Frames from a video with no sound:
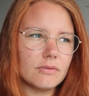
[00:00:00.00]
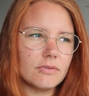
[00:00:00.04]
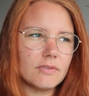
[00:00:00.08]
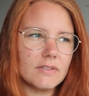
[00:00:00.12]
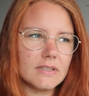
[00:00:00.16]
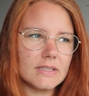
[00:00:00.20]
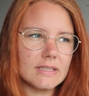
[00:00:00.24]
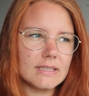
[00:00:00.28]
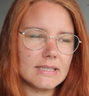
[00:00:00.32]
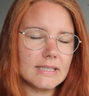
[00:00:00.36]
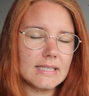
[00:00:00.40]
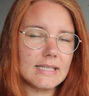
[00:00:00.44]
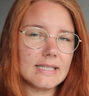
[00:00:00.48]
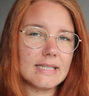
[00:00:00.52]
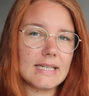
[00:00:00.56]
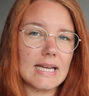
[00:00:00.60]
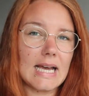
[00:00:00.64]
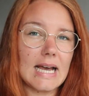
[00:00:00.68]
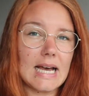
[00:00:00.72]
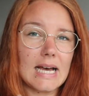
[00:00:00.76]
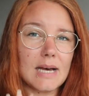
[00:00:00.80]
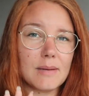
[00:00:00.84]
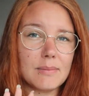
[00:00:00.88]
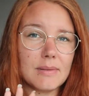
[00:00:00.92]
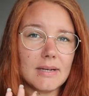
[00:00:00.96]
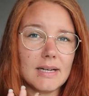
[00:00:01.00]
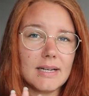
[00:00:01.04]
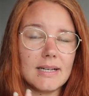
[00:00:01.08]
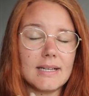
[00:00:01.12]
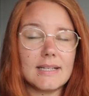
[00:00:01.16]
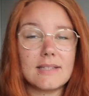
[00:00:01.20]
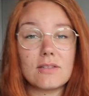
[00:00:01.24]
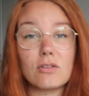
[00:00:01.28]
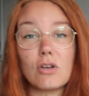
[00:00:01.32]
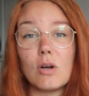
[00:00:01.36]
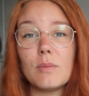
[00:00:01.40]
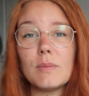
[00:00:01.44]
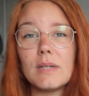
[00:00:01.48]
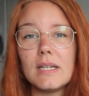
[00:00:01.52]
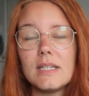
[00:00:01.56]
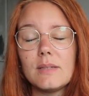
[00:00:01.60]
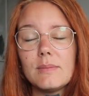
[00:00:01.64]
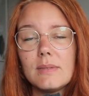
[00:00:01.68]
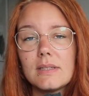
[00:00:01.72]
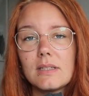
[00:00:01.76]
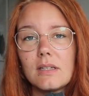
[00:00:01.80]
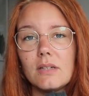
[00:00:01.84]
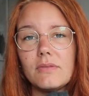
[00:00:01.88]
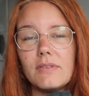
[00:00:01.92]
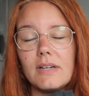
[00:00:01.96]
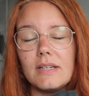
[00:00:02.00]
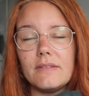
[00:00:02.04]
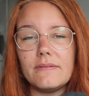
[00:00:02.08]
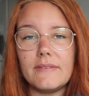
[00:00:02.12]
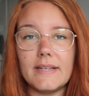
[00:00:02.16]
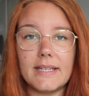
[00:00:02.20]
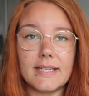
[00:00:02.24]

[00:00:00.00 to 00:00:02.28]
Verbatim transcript: finde ich, aber es kommt halt immer darauf an,